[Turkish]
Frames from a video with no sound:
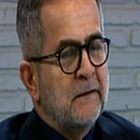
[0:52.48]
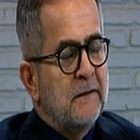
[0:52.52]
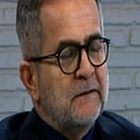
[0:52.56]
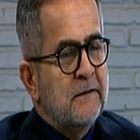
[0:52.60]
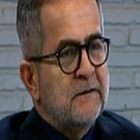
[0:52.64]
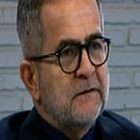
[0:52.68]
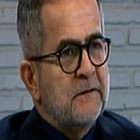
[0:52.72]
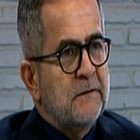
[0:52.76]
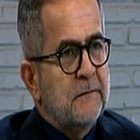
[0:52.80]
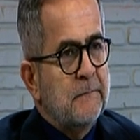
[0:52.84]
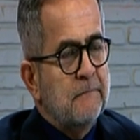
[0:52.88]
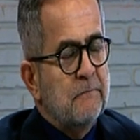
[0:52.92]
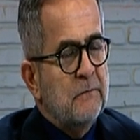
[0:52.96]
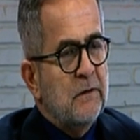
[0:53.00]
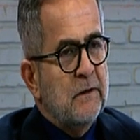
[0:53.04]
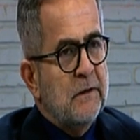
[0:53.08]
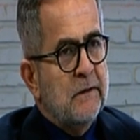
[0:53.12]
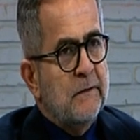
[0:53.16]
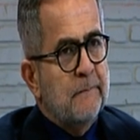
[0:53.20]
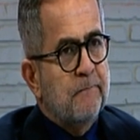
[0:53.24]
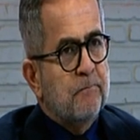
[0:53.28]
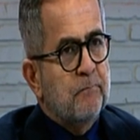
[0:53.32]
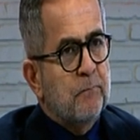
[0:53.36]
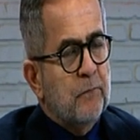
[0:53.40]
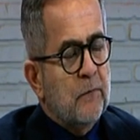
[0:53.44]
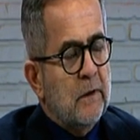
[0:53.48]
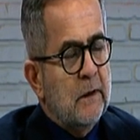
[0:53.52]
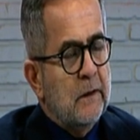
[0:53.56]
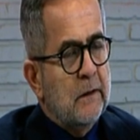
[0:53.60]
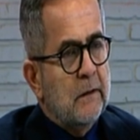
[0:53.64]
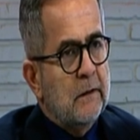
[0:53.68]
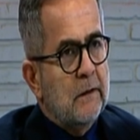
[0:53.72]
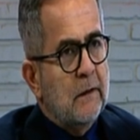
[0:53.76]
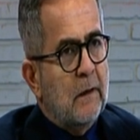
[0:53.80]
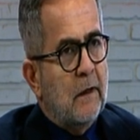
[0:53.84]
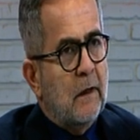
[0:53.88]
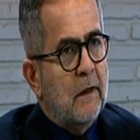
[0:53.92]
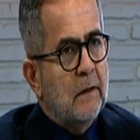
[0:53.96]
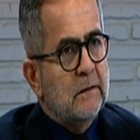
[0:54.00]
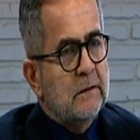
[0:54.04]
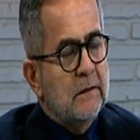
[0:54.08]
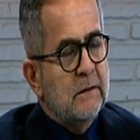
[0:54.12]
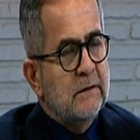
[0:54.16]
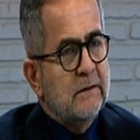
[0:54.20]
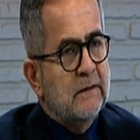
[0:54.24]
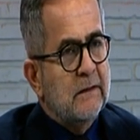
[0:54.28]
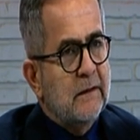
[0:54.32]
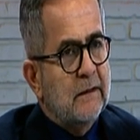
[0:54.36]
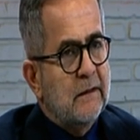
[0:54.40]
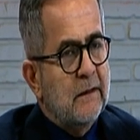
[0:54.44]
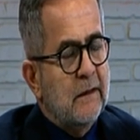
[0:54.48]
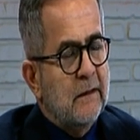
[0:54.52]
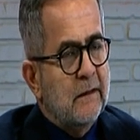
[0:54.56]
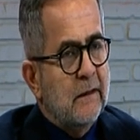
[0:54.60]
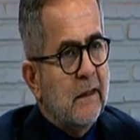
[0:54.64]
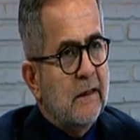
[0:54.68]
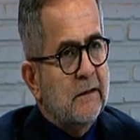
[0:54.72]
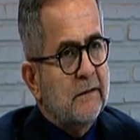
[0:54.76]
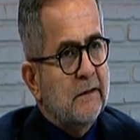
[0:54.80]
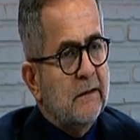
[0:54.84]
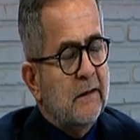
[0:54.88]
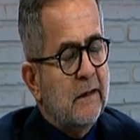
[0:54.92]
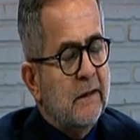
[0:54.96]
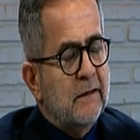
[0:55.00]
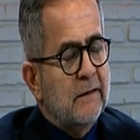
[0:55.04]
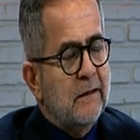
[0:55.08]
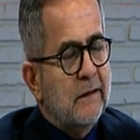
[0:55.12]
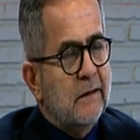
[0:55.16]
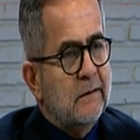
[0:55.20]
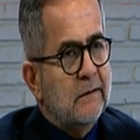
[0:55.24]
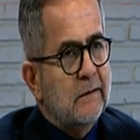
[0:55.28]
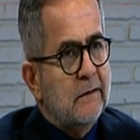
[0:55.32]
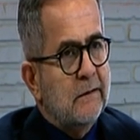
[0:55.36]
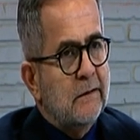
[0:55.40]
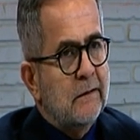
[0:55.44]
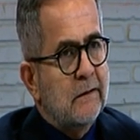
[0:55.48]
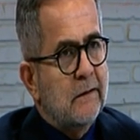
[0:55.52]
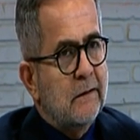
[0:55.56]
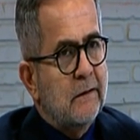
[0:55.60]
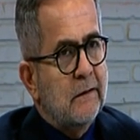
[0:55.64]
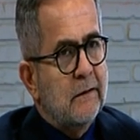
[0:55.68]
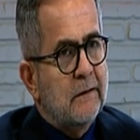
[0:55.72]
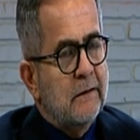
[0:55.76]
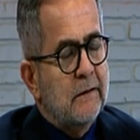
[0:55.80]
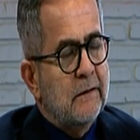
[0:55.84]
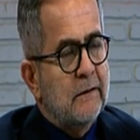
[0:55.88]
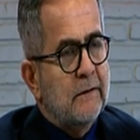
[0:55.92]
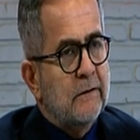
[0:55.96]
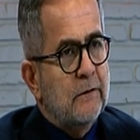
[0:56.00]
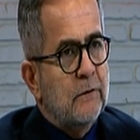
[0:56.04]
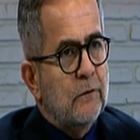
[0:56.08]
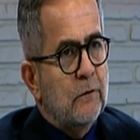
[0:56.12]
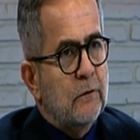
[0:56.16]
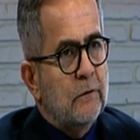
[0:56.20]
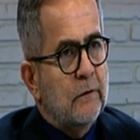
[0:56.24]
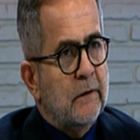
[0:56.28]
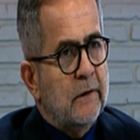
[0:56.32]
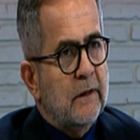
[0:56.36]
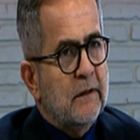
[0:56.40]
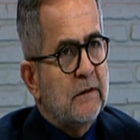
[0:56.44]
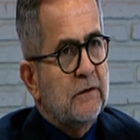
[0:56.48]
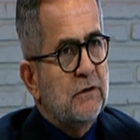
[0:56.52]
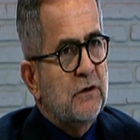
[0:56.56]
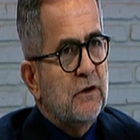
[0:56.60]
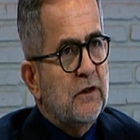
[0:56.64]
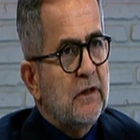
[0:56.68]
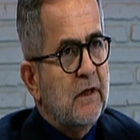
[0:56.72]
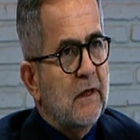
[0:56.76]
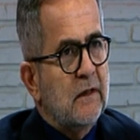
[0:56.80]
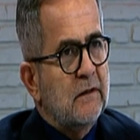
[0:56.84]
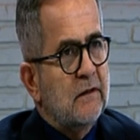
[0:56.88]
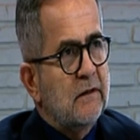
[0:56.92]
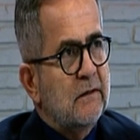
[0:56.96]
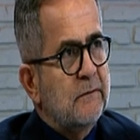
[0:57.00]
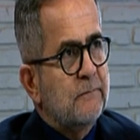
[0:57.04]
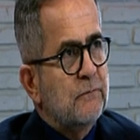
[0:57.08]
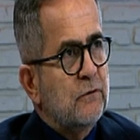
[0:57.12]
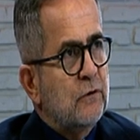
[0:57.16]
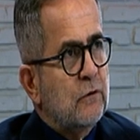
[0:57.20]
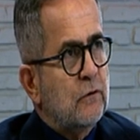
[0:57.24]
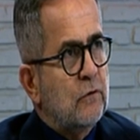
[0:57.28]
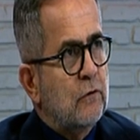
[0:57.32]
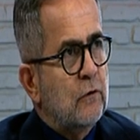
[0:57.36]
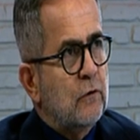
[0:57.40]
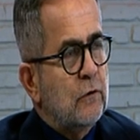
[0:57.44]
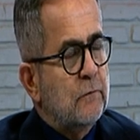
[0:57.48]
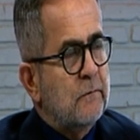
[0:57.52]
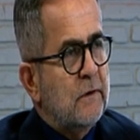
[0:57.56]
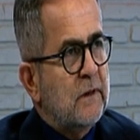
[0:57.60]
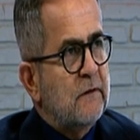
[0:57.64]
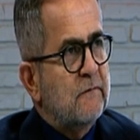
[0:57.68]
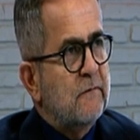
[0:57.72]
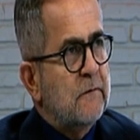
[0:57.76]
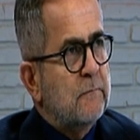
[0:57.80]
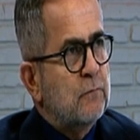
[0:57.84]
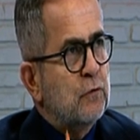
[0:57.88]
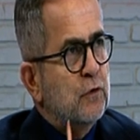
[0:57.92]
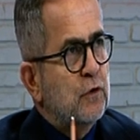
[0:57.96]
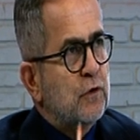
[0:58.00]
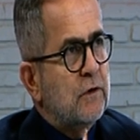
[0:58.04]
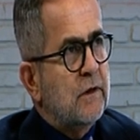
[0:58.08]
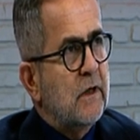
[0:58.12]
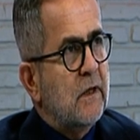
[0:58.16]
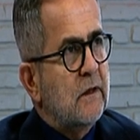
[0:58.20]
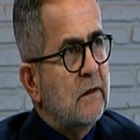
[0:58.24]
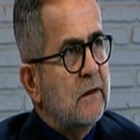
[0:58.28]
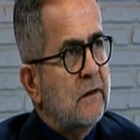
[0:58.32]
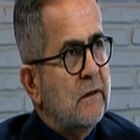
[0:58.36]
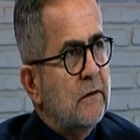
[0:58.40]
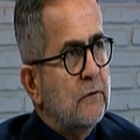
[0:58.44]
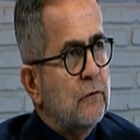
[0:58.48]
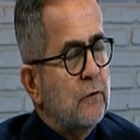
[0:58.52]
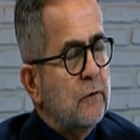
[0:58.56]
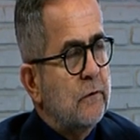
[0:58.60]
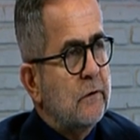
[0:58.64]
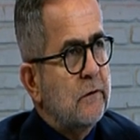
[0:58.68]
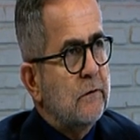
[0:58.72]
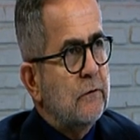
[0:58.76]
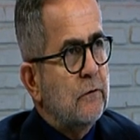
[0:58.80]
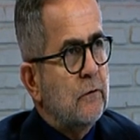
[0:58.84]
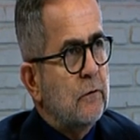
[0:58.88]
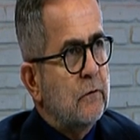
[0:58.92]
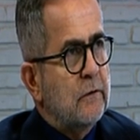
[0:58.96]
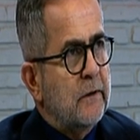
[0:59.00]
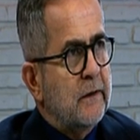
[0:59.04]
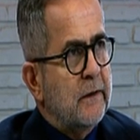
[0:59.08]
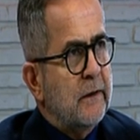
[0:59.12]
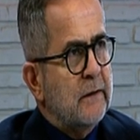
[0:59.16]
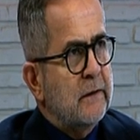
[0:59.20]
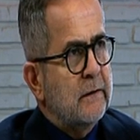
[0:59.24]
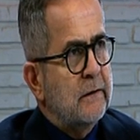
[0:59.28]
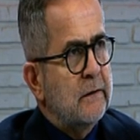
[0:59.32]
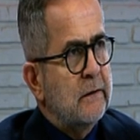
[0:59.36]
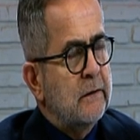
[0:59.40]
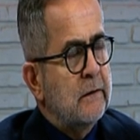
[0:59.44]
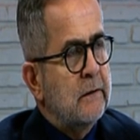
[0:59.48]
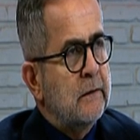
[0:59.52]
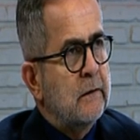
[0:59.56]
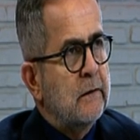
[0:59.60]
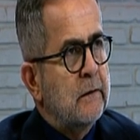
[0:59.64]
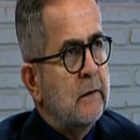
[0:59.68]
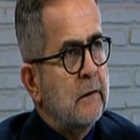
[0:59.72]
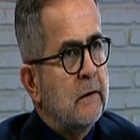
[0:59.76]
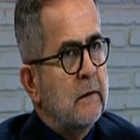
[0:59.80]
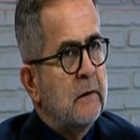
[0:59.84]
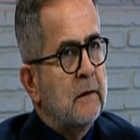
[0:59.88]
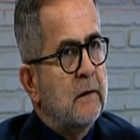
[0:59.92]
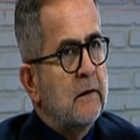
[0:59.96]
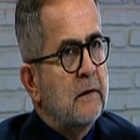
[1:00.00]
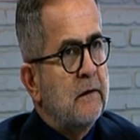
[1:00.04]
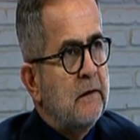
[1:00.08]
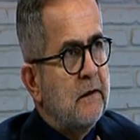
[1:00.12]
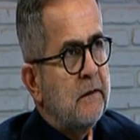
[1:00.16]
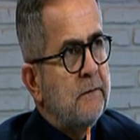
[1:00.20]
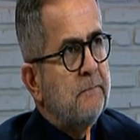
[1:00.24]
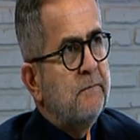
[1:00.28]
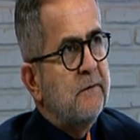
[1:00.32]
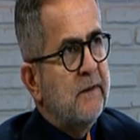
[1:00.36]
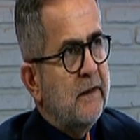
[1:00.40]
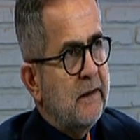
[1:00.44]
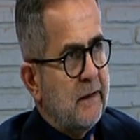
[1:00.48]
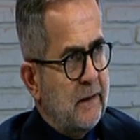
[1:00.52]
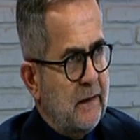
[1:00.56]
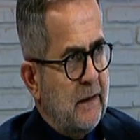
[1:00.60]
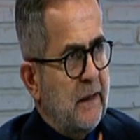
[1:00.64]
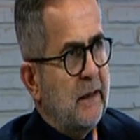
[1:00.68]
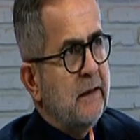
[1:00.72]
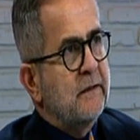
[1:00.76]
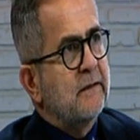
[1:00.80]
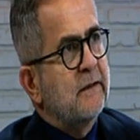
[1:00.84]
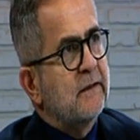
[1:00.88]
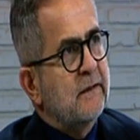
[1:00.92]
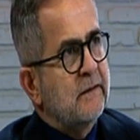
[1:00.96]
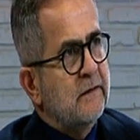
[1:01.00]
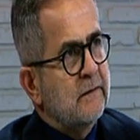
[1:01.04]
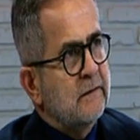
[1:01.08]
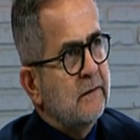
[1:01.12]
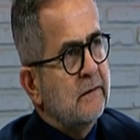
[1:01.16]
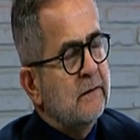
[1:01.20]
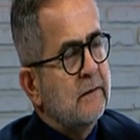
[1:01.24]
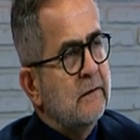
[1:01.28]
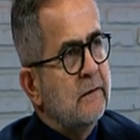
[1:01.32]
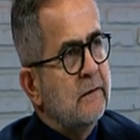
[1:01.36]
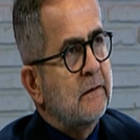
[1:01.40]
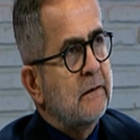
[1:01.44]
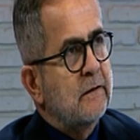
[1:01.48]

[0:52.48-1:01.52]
Şimdi e, Akdeniz'deki enerji kaynaklarıyla ilgili olarak çıkarlarımızı korumak ve bu çıkarlara yönelik olarak Libya en yakın.